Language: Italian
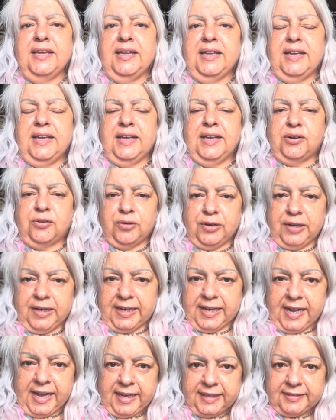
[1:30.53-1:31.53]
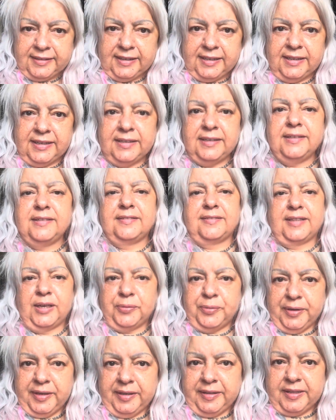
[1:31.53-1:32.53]
eh, collegati
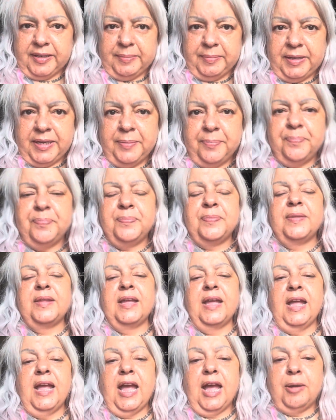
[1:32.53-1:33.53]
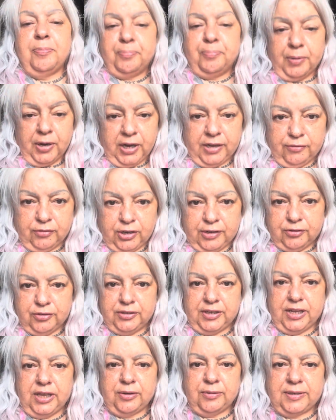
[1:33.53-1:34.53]
seguitemi e poi volevo
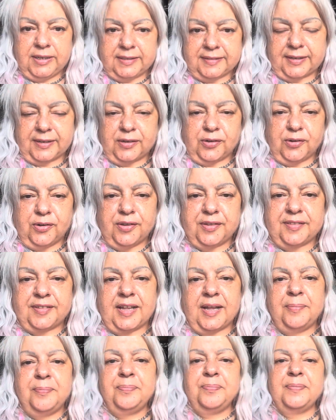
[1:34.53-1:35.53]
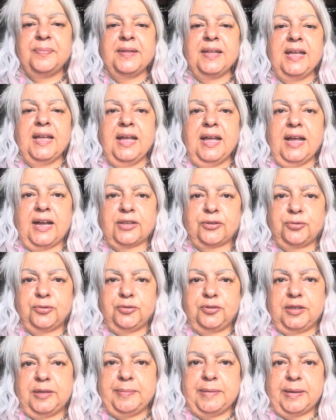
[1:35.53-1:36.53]
dire un'altra cosa a
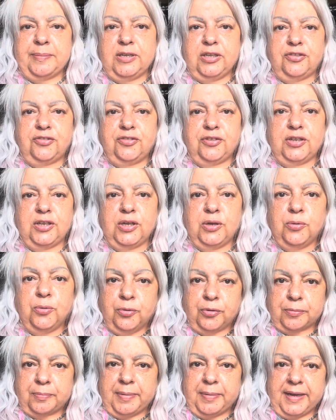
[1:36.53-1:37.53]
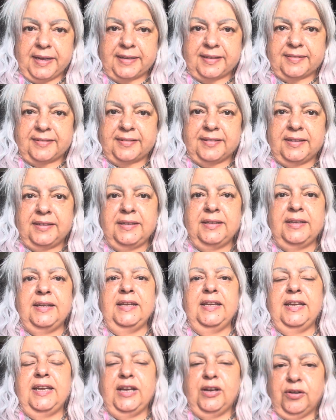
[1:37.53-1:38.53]
tutti i miei amici urbex
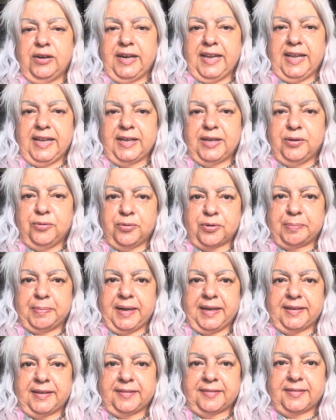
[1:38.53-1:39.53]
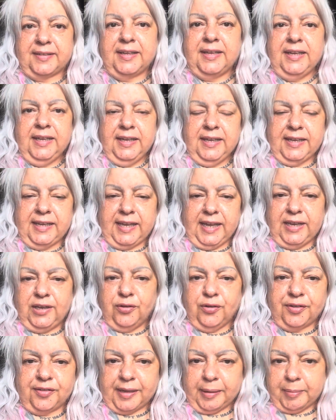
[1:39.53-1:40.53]
i colleghi urbex che
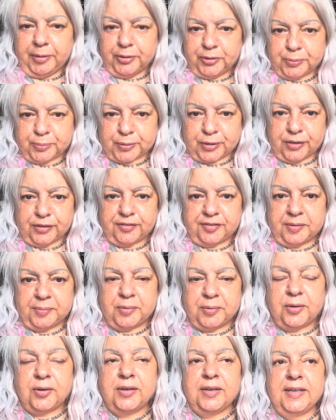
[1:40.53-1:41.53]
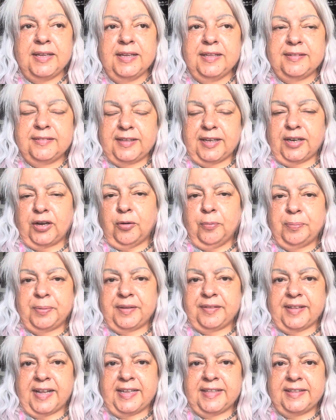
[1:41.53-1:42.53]
io sabato prossimo sarò
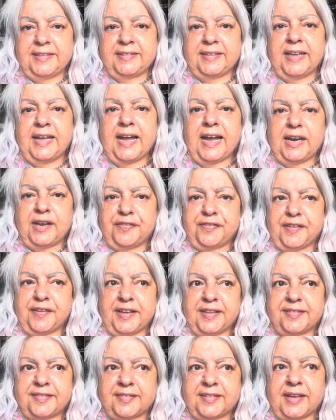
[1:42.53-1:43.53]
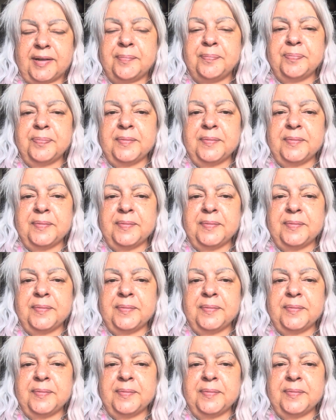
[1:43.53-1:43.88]
presente alla festa